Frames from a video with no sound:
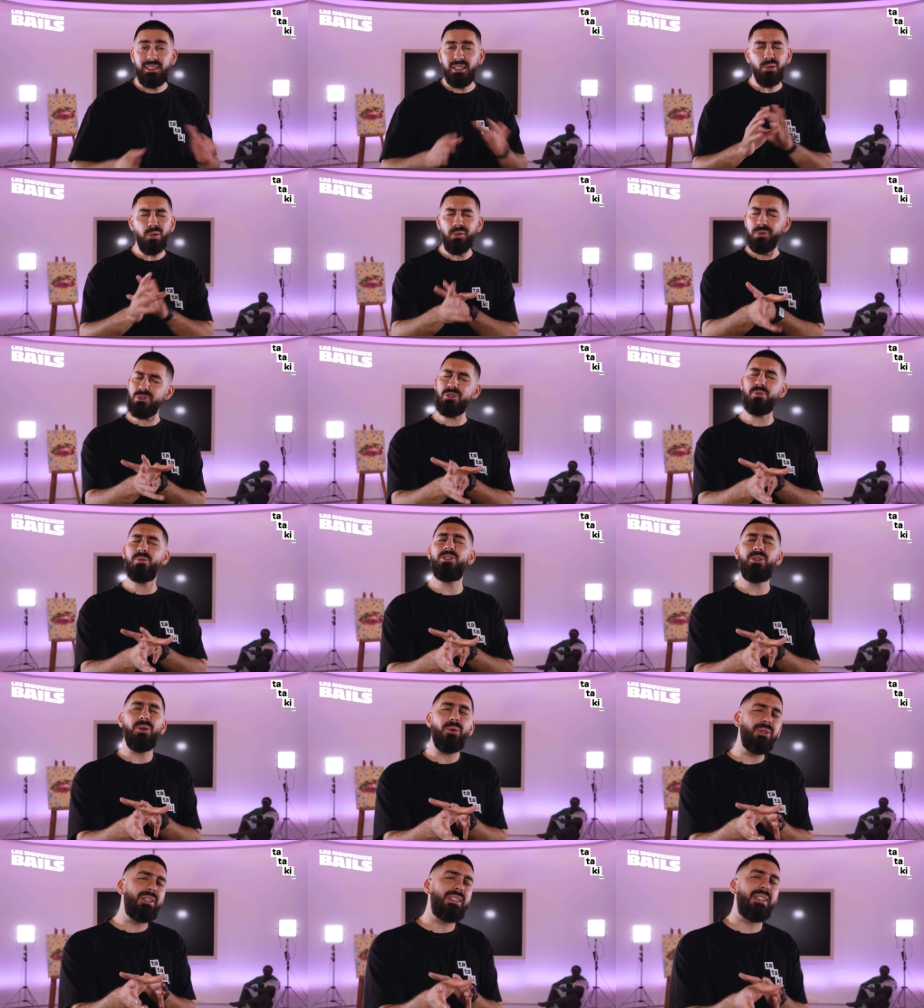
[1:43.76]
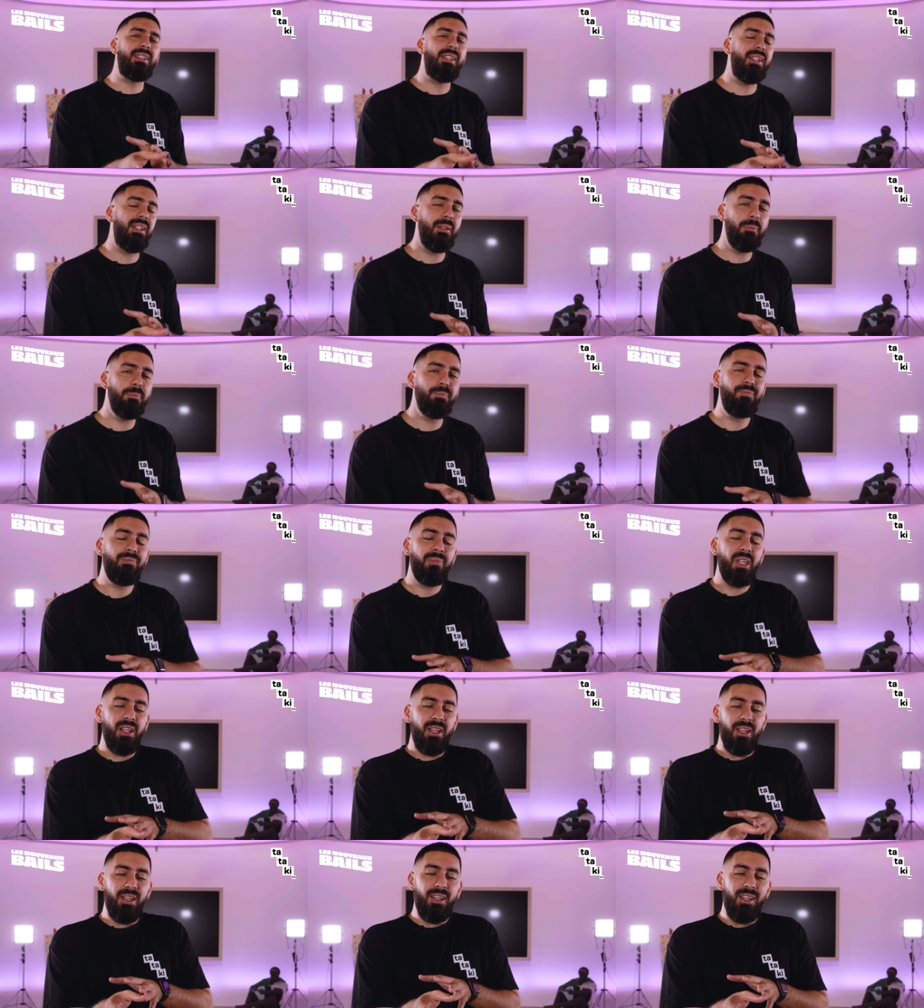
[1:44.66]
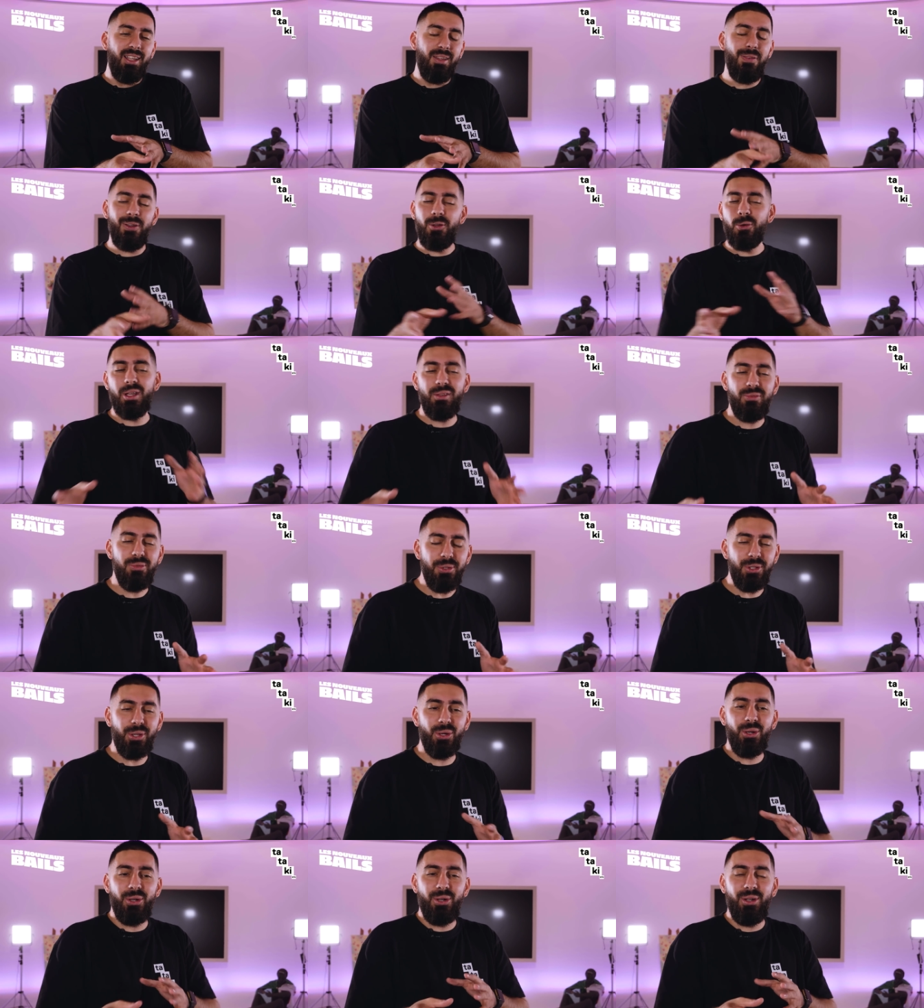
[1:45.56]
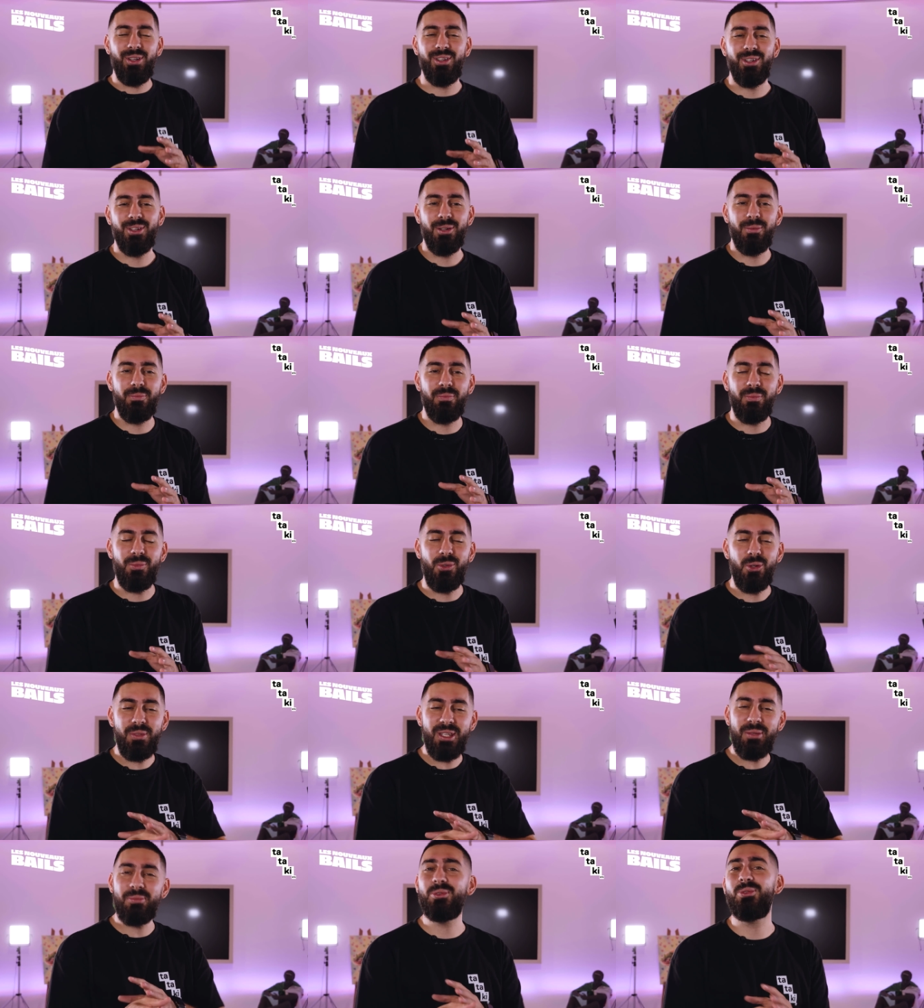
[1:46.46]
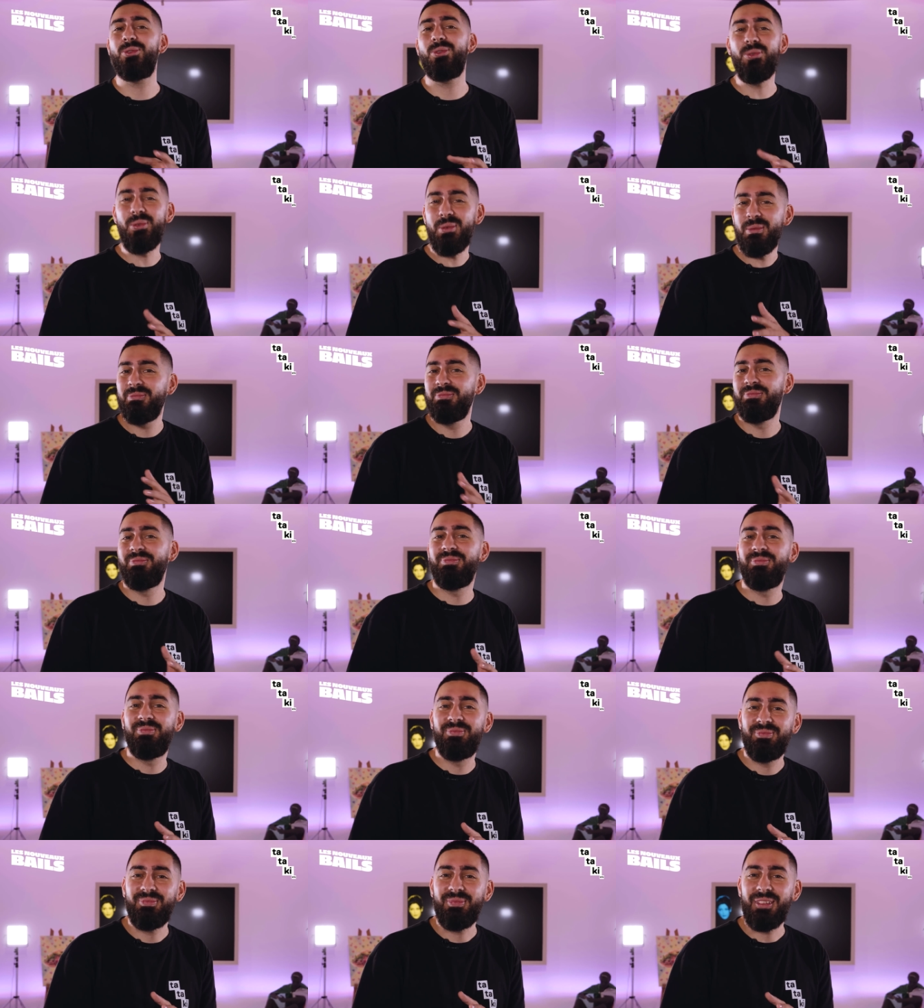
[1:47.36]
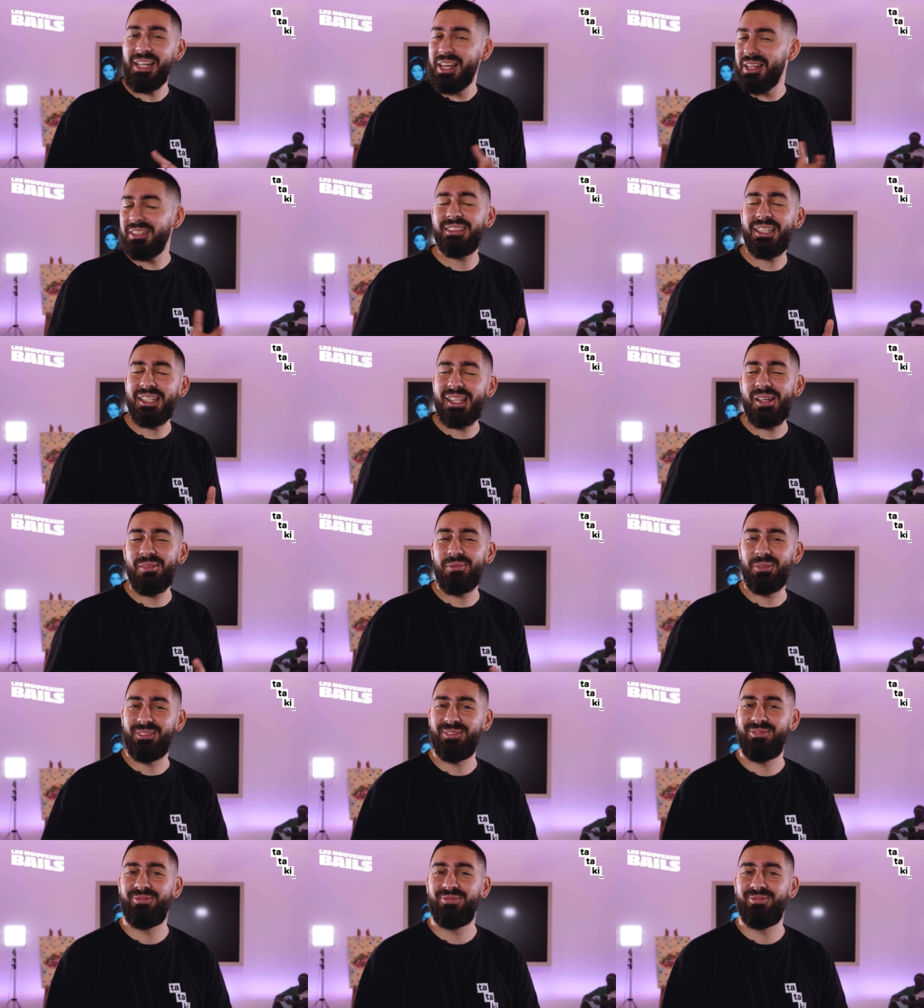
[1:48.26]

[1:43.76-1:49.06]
Et cet enfant, je me suis renseigné. Et figurez-vous que euh, le petit bout de il a Instagram.